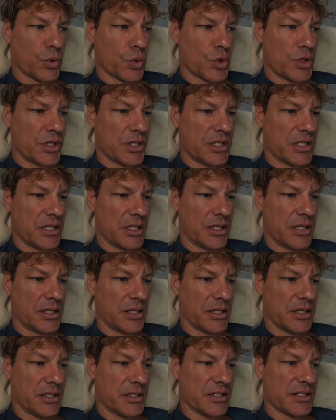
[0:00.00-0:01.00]
und
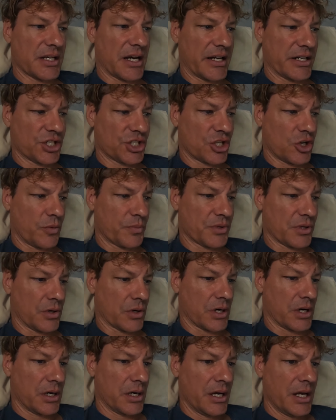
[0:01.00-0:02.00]
äh, dieser eine
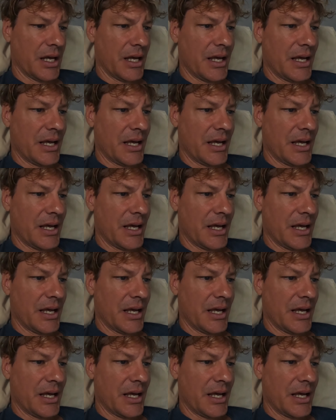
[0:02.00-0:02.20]
Staubsauger.